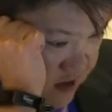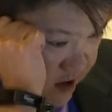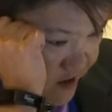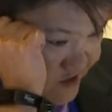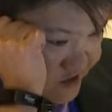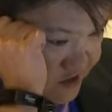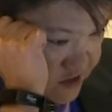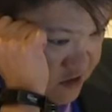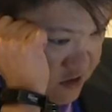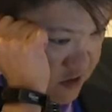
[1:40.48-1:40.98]

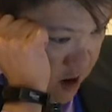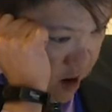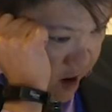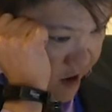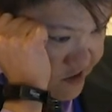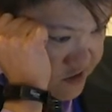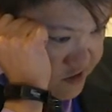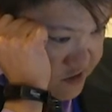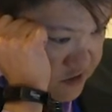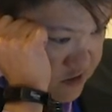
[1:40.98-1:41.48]
Các kết quả
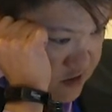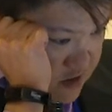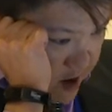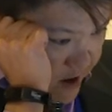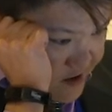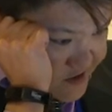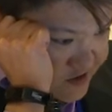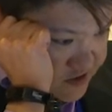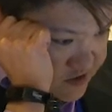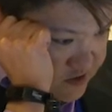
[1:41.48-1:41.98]
chính của hội
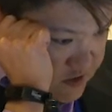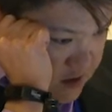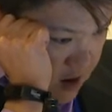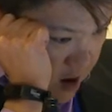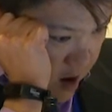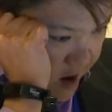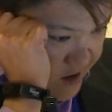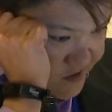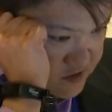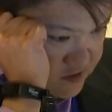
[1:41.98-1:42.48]
nghị
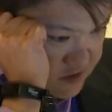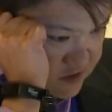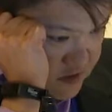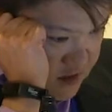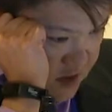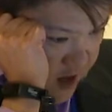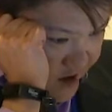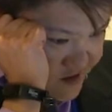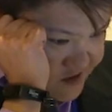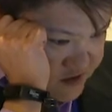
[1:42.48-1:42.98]
sẽ được báo
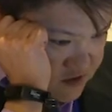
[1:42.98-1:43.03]
cáo